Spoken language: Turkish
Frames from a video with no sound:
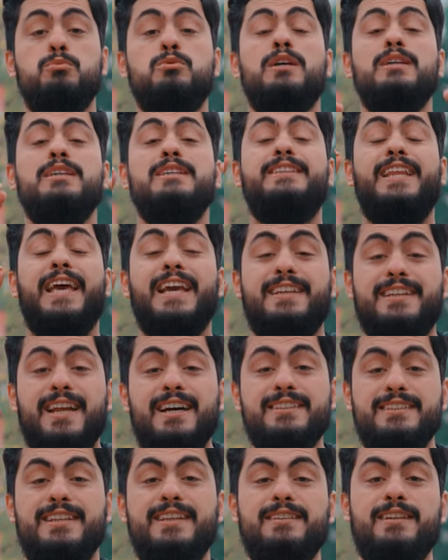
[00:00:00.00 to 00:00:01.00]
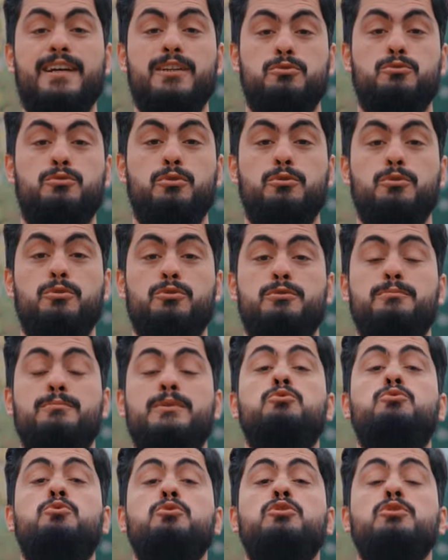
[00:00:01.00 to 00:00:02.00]
Burayı tekrar tekrar söylüyorum.
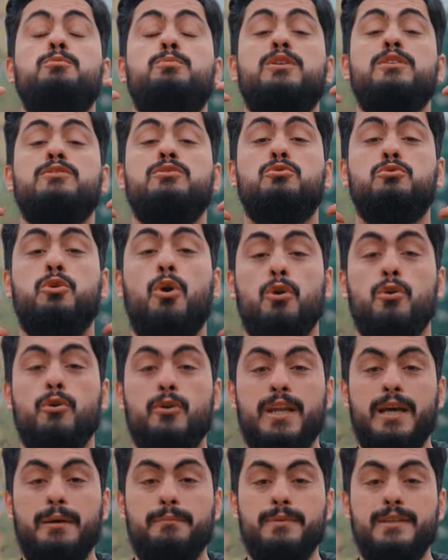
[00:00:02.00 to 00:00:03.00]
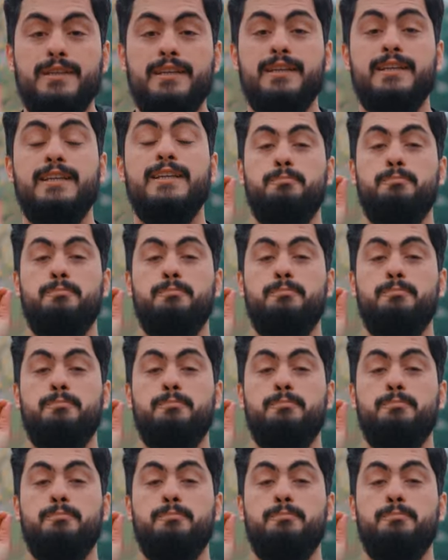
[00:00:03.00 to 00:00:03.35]
Çünkü burası çok önemli.